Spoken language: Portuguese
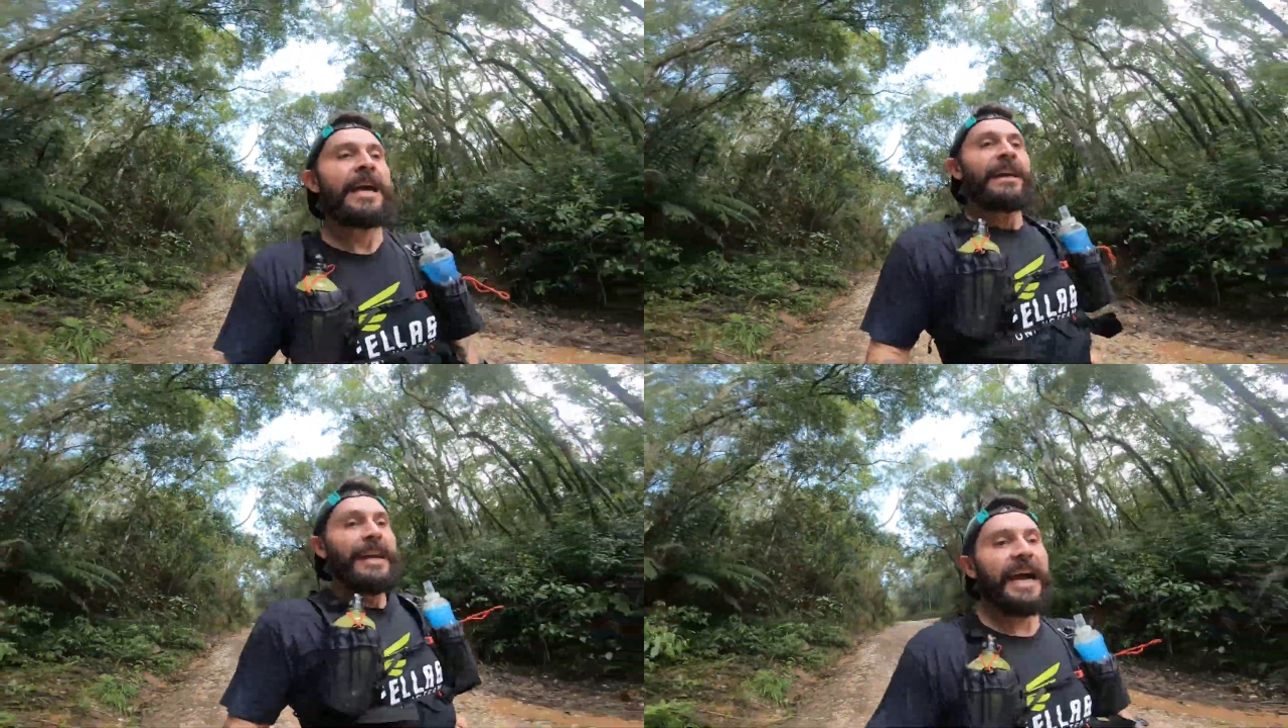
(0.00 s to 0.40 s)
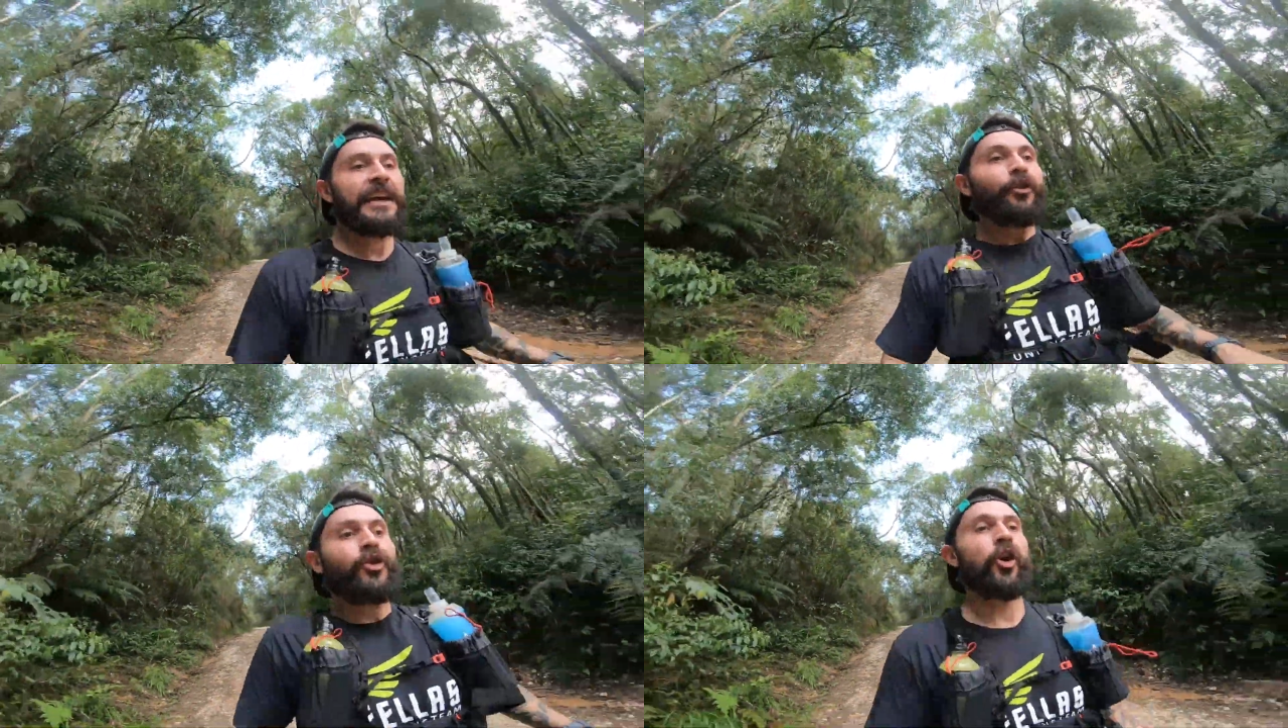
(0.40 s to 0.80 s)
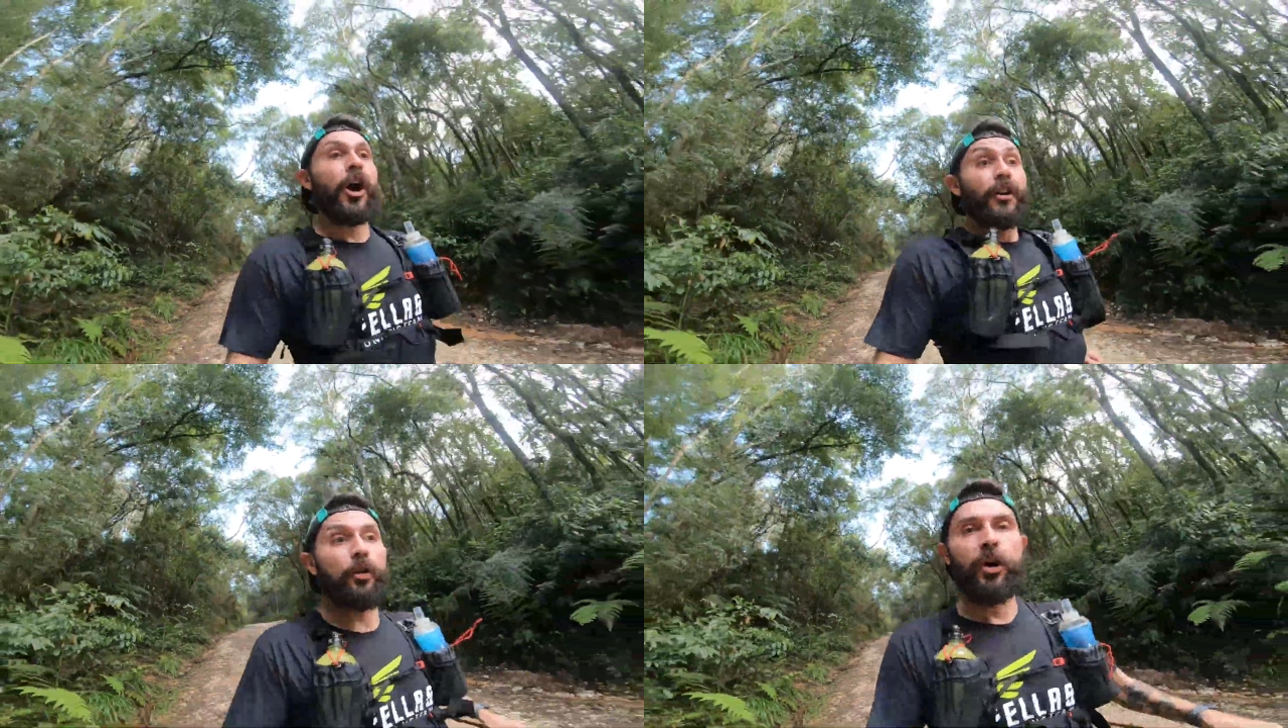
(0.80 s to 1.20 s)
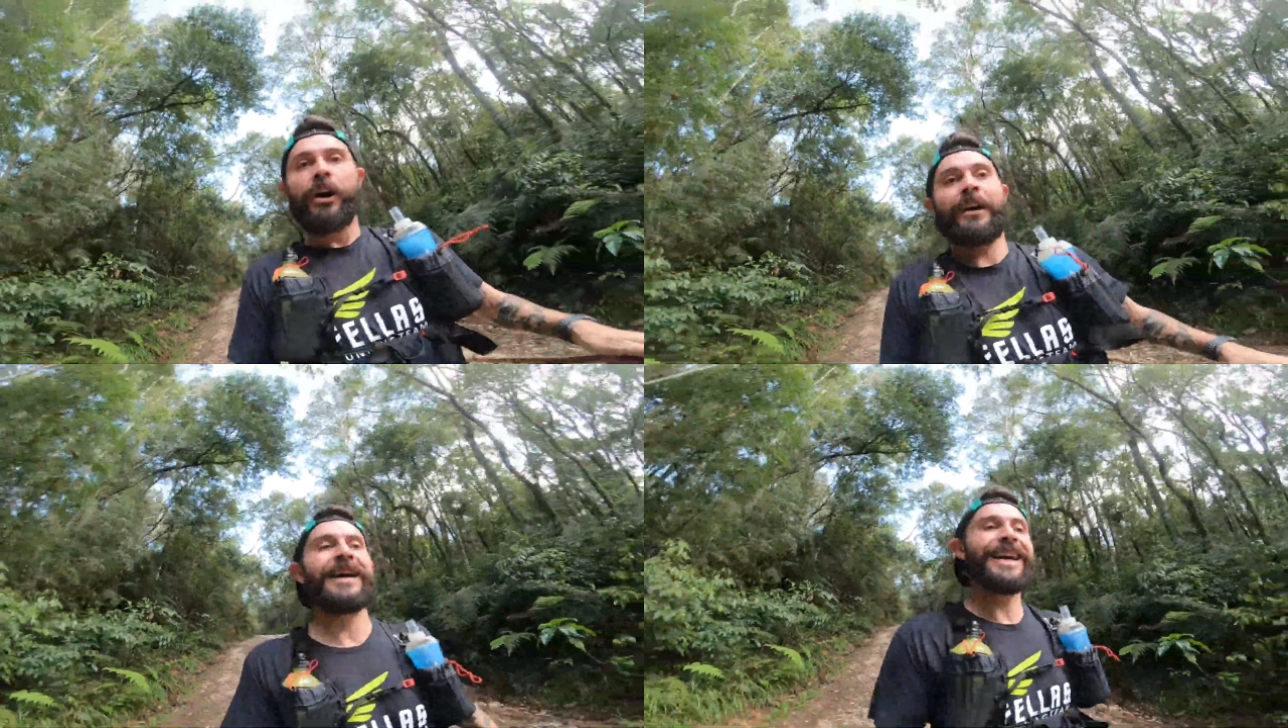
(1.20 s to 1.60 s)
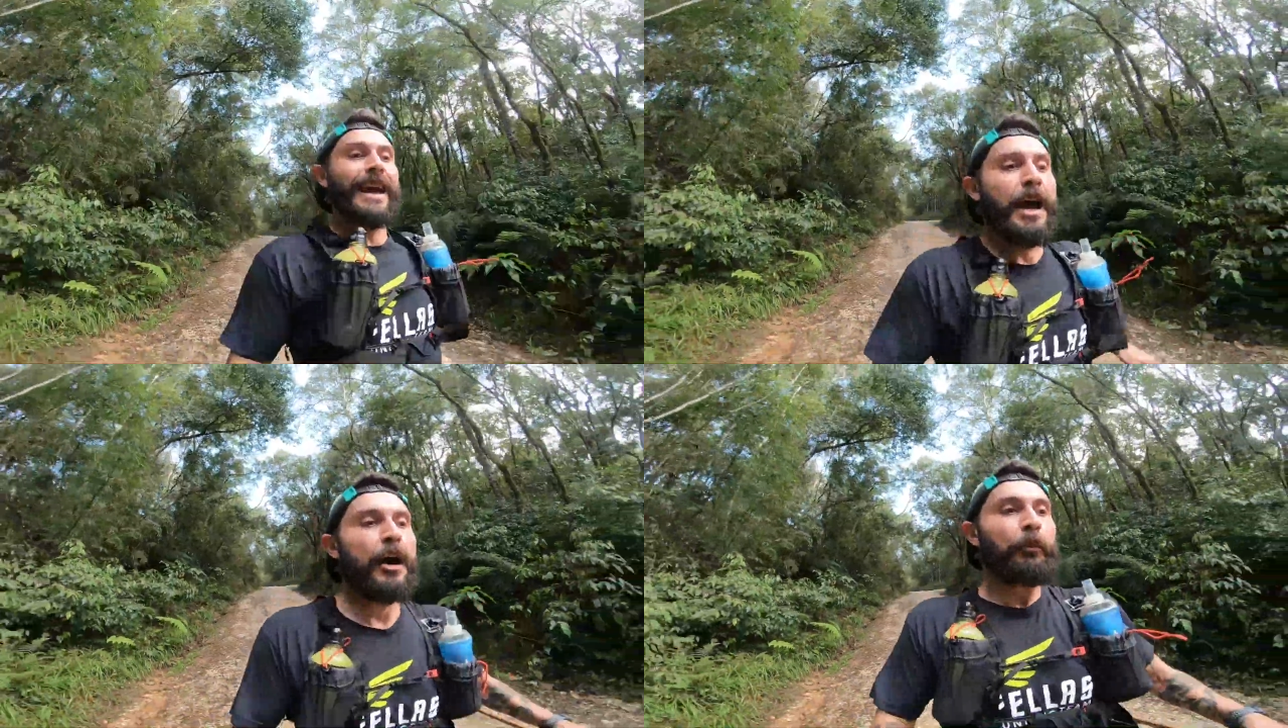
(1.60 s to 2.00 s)
E aí eu jogo
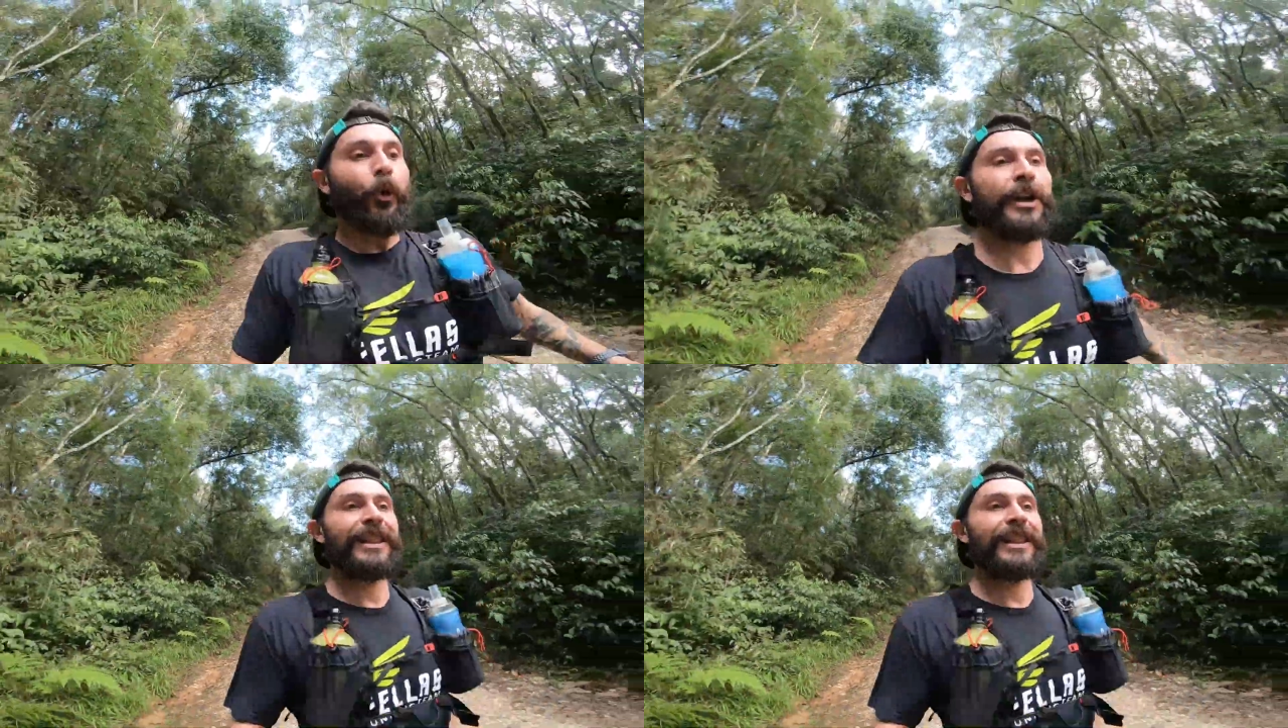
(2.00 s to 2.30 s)
por